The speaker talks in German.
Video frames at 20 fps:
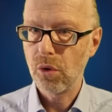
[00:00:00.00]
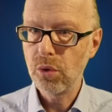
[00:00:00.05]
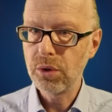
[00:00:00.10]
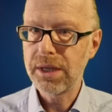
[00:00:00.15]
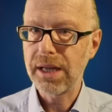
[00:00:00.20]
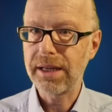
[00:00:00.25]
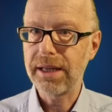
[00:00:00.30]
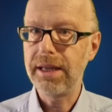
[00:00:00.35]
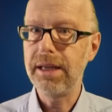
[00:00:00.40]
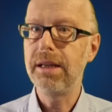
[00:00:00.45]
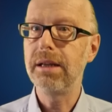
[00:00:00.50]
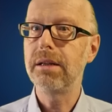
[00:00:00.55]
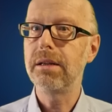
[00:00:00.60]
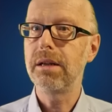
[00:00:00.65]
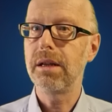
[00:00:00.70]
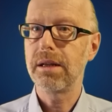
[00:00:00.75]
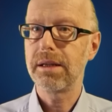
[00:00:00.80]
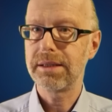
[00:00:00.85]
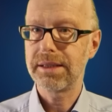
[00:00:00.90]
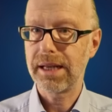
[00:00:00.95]
und
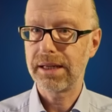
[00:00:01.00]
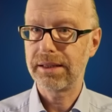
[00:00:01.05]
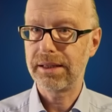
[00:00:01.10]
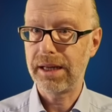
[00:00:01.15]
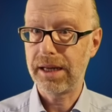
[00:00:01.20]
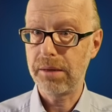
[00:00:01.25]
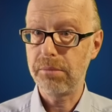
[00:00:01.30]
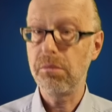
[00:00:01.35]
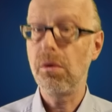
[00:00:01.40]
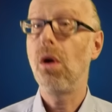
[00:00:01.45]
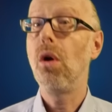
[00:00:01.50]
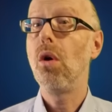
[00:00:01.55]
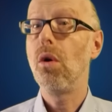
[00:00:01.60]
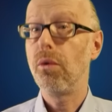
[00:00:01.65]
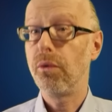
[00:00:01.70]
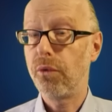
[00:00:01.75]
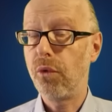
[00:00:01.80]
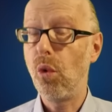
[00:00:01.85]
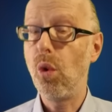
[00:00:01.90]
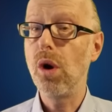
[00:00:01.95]
agieren seitdem
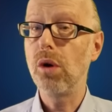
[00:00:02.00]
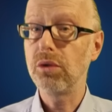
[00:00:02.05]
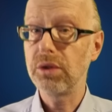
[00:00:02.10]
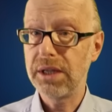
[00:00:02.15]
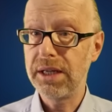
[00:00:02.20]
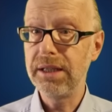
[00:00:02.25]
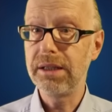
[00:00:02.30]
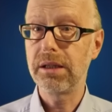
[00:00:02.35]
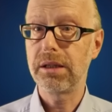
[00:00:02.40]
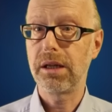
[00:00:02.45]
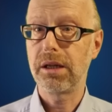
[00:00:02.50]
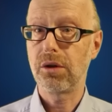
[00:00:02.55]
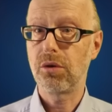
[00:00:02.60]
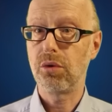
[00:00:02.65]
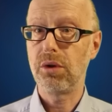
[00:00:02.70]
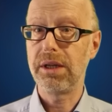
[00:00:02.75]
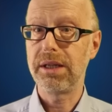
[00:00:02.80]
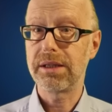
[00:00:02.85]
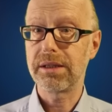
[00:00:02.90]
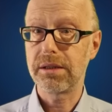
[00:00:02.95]
vor und hinter den
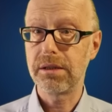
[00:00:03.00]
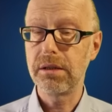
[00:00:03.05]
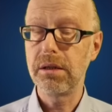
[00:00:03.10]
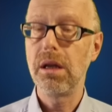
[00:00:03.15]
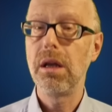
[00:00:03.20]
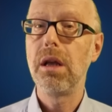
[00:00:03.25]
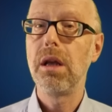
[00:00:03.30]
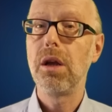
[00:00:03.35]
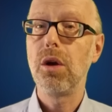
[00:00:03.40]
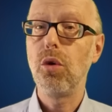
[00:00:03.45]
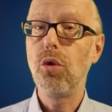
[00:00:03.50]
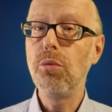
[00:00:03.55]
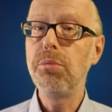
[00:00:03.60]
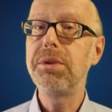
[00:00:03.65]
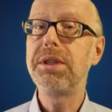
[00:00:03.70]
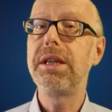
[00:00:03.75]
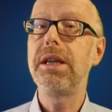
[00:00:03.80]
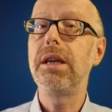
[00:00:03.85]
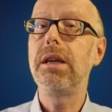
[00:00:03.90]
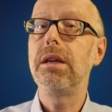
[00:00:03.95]
Kulissen,
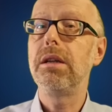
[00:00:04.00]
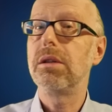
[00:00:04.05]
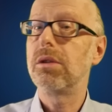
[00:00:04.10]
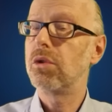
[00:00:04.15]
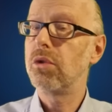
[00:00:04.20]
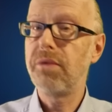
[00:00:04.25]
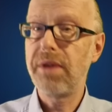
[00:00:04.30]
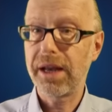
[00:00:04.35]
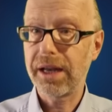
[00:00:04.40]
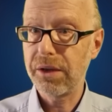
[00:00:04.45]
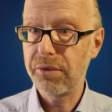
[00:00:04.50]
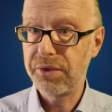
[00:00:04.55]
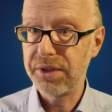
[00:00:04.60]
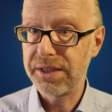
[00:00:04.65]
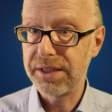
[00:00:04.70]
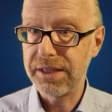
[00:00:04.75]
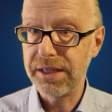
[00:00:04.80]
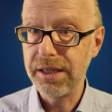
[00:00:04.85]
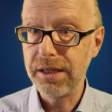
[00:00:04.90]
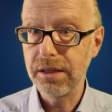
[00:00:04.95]
um sie zu
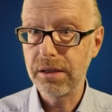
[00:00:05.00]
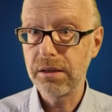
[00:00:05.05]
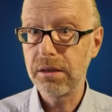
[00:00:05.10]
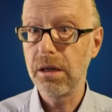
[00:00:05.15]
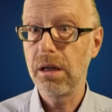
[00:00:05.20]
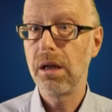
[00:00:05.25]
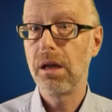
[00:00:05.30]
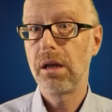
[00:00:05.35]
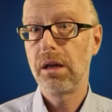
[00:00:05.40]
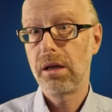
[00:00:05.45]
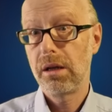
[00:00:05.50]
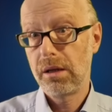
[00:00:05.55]
verifizieren